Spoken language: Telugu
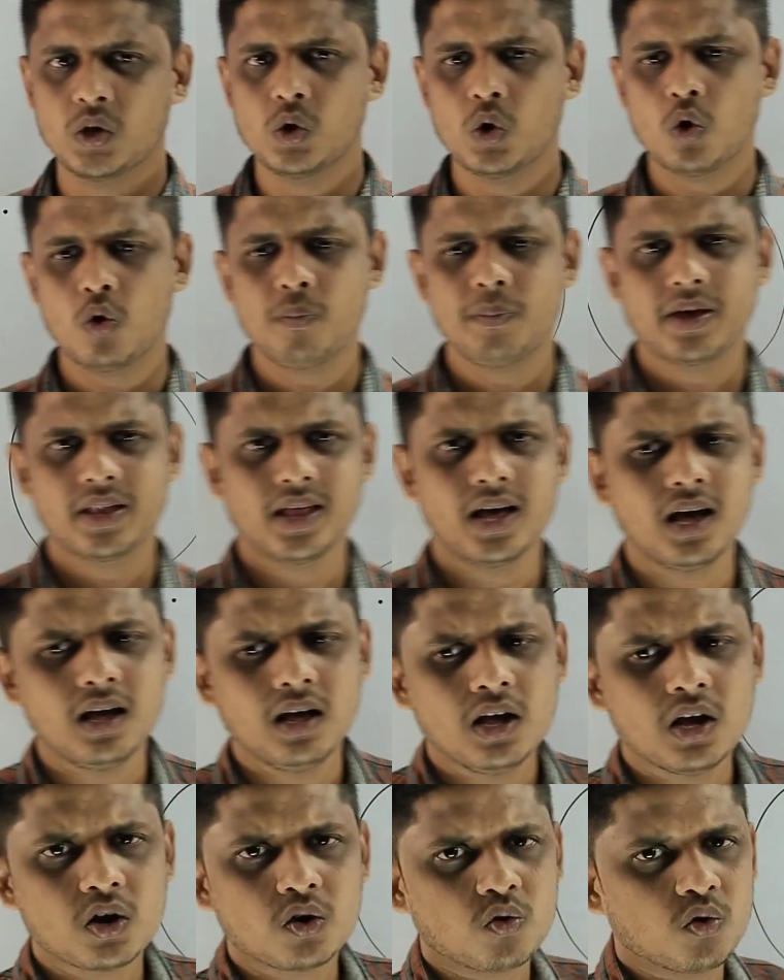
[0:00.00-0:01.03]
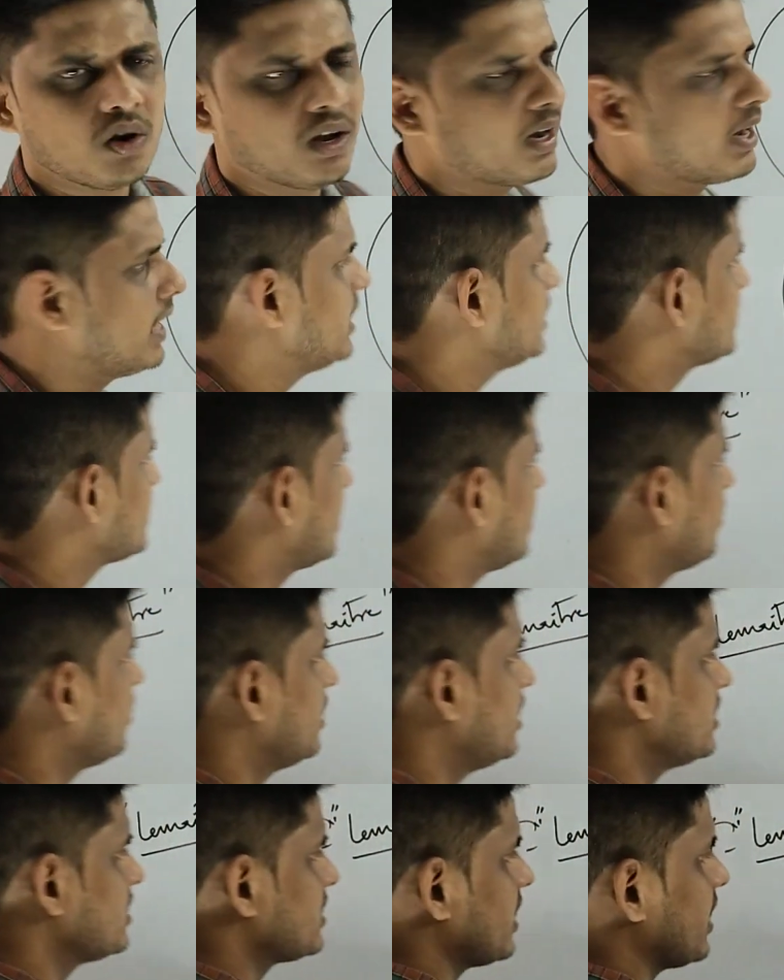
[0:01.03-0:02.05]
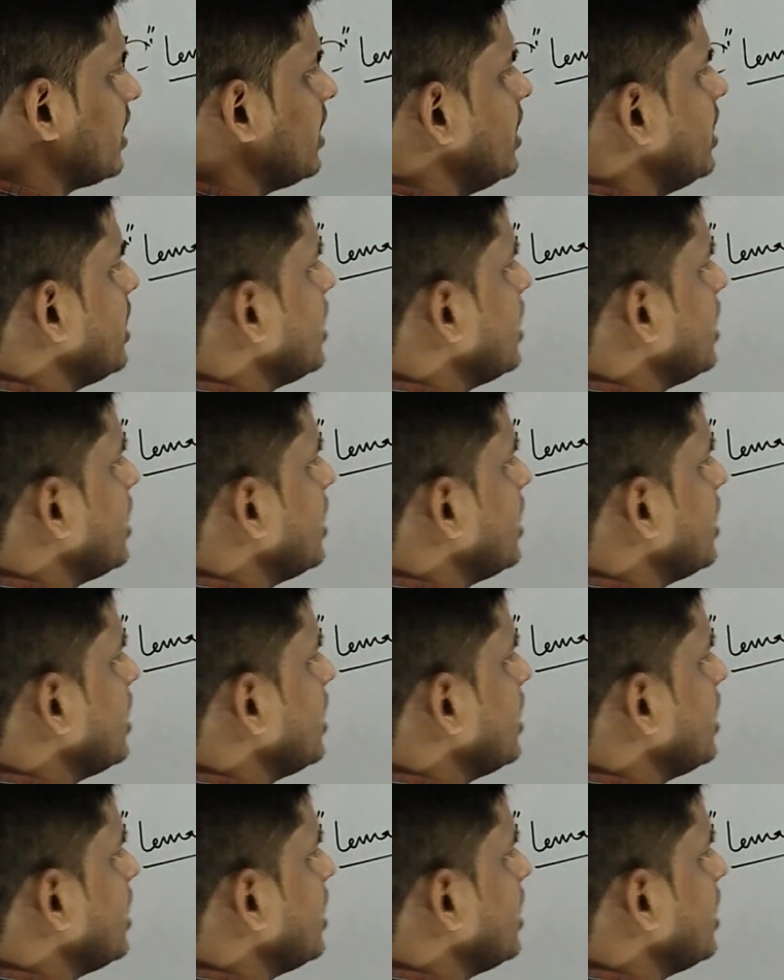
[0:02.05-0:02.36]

గ్లోబ్ మీద కొన్ని లైన్స్ అనేవి గీస్తే